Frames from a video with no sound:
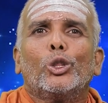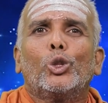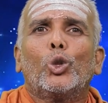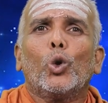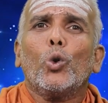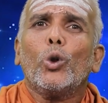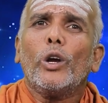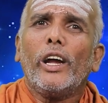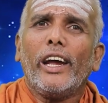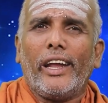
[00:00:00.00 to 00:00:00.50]

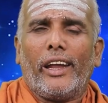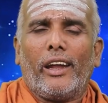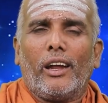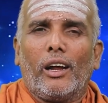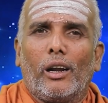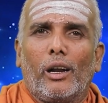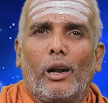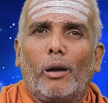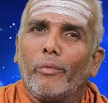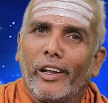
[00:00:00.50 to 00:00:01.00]
துர்கை
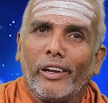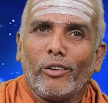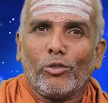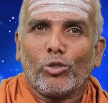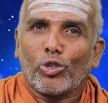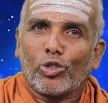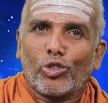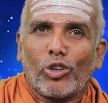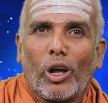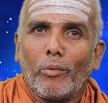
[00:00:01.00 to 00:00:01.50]
அப்படின்னு
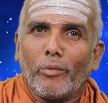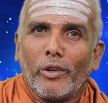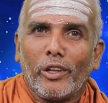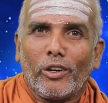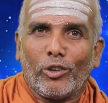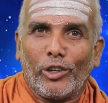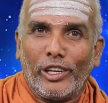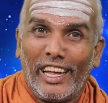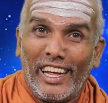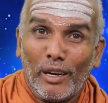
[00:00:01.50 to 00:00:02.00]
ஒரு சாமி
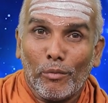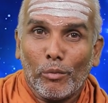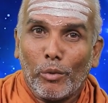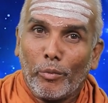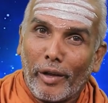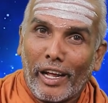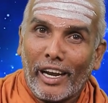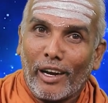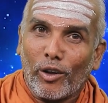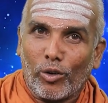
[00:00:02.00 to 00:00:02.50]
இருக்கும்
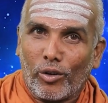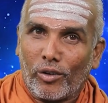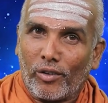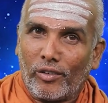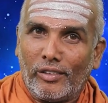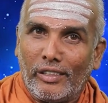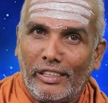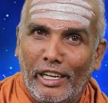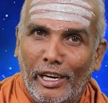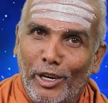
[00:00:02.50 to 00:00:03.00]
எருமை மேலே
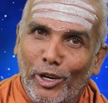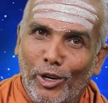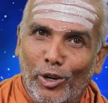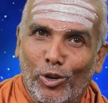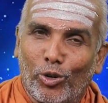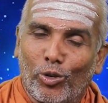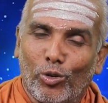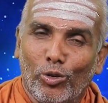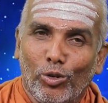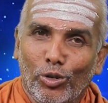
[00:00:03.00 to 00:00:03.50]

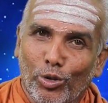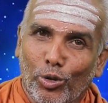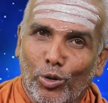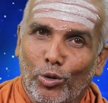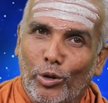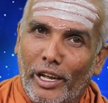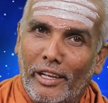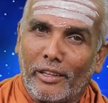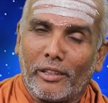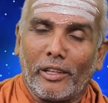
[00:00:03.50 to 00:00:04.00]
இருக்கோம்
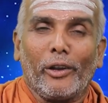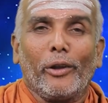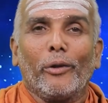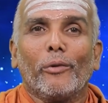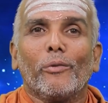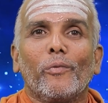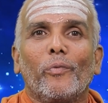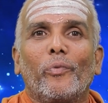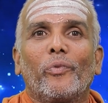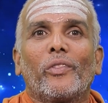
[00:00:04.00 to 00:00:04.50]
துர்கையை
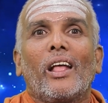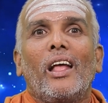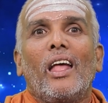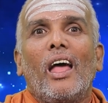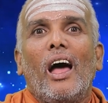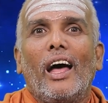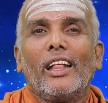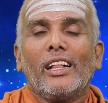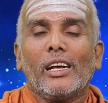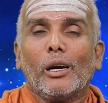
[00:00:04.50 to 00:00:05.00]
தெரியும்
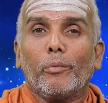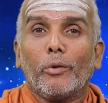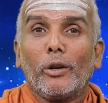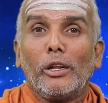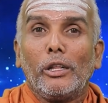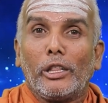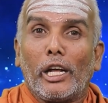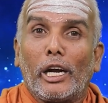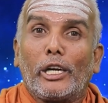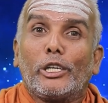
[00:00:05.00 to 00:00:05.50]

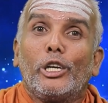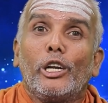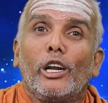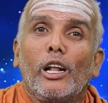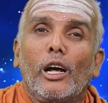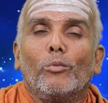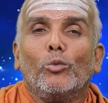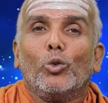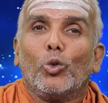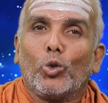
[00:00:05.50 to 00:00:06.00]
அதுக்கப்புறம்
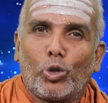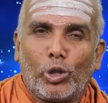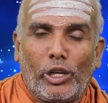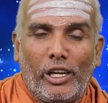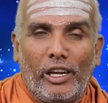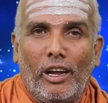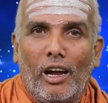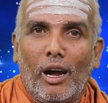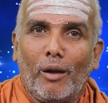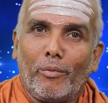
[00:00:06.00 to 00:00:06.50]

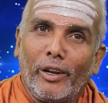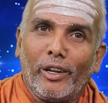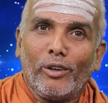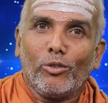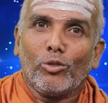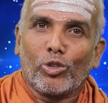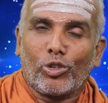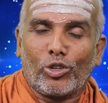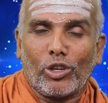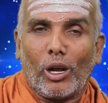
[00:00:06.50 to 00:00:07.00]
தட்சிணாமூர்த்தி
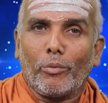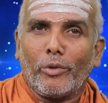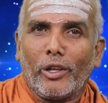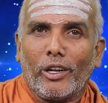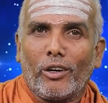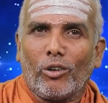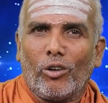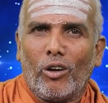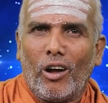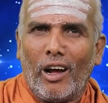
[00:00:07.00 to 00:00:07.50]
அப்படின்னு ஒரு சாமி
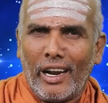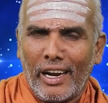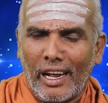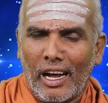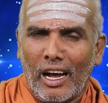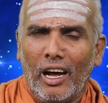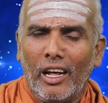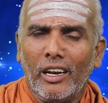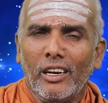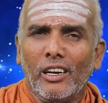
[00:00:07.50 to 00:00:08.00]
இருக்கும்
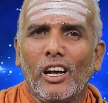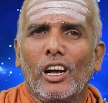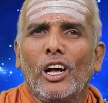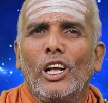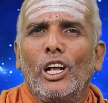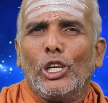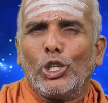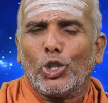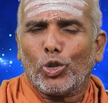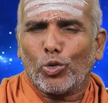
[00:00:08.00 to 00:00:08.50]
ஆனால்
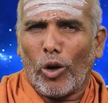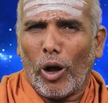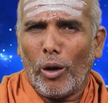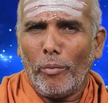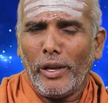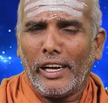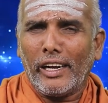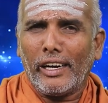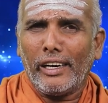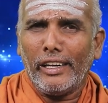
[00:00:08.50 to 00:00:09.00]

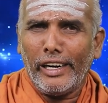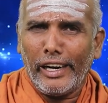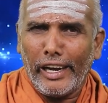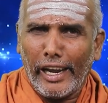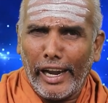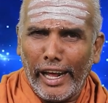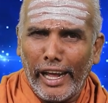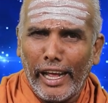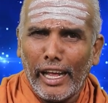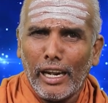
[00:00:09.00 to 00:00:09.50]
சுவாமிக்கு
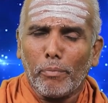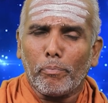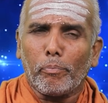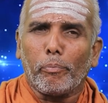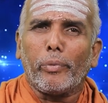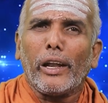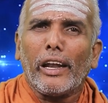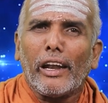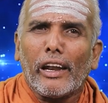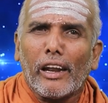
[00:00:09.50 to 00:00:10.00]
நேர்
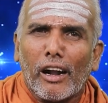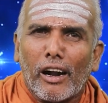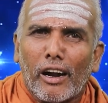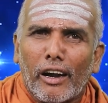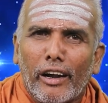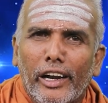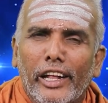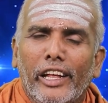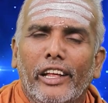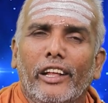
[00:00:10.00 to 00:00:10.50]

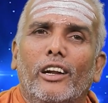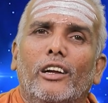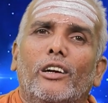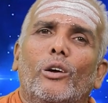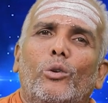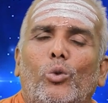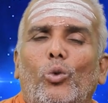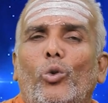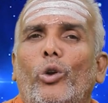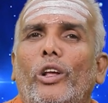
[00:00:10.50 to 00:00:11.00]
பின்னாடி
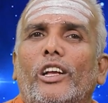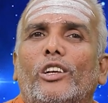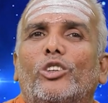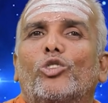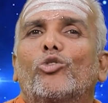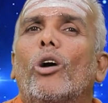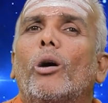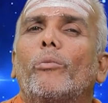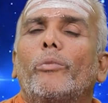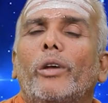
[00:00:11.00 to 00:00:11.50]
இருக்கக்கூடிய
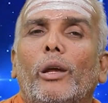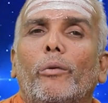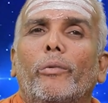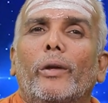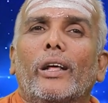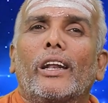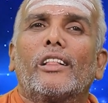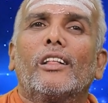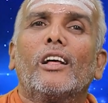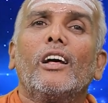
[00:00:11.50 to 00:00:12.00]
சுவாமிக்கு
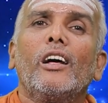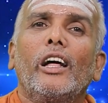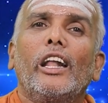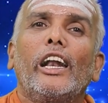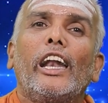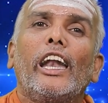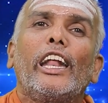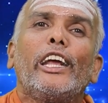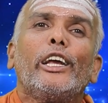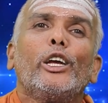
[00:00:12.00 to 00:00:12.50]
பேர் தான்
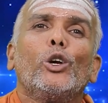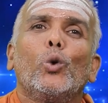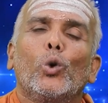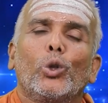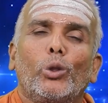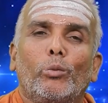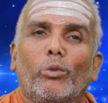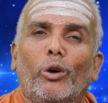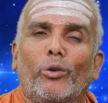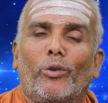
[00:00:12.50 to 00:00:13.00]

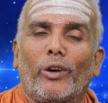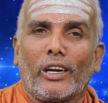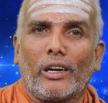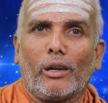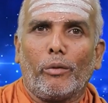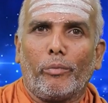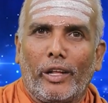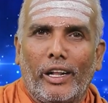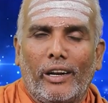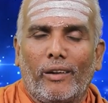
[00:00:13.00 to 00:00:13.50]

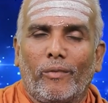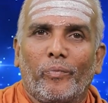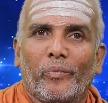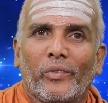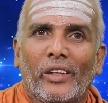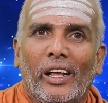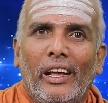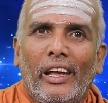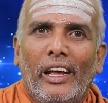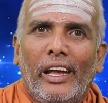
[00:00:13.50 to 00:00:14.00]
லிங்கோத்பவர்னு பேர்
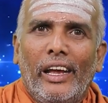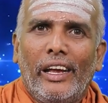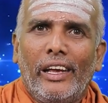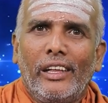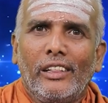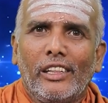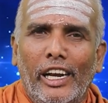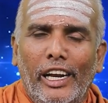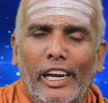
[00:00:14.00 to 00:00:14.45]
இந்த